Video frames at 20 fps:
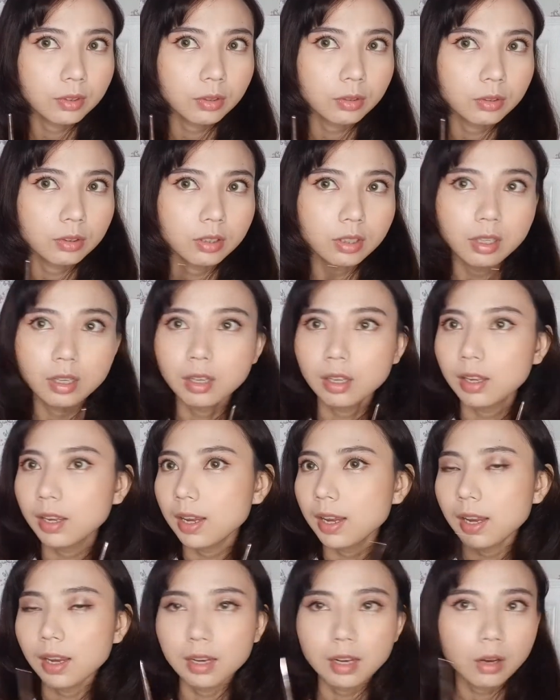tuh.
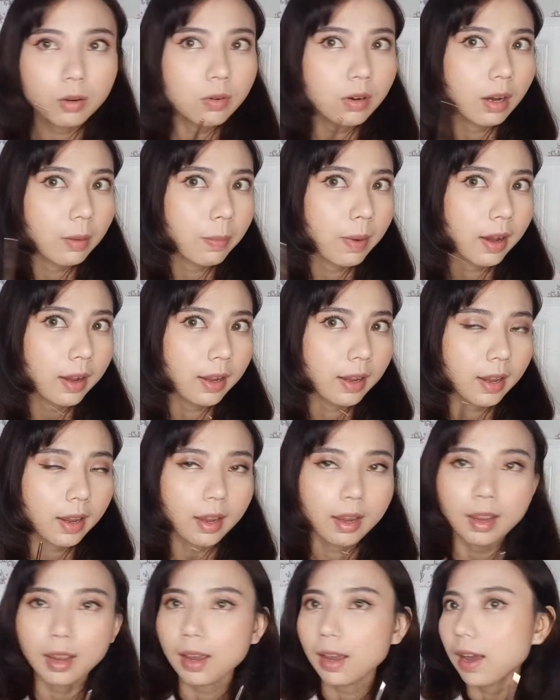Ini aku nggak
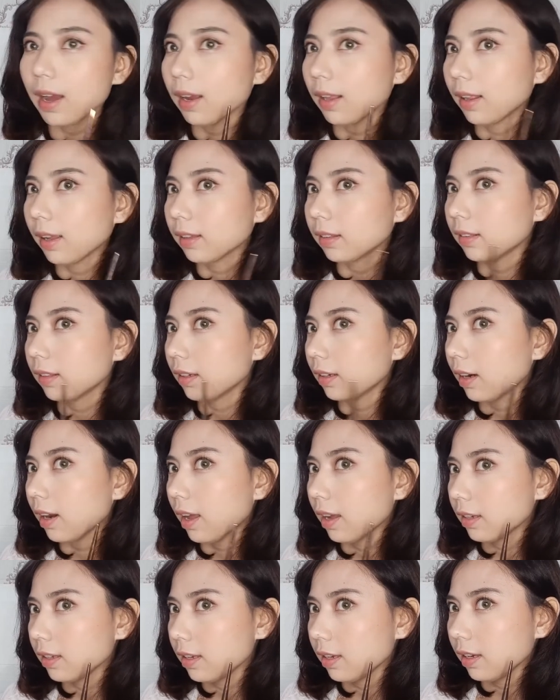pakai highlighter
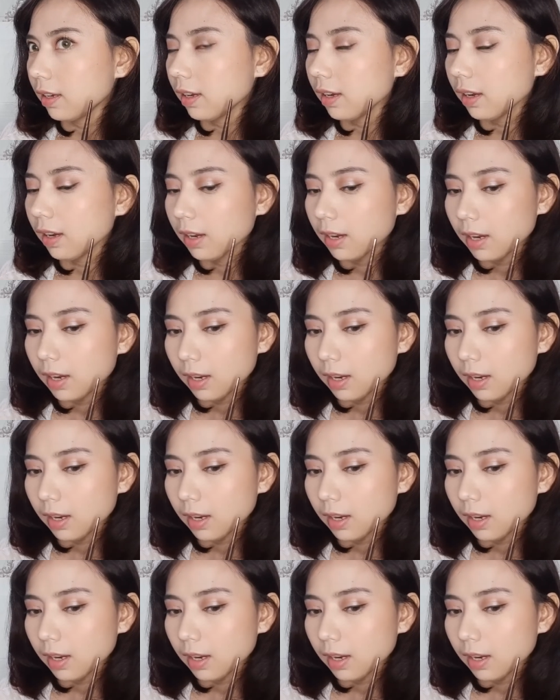lagi.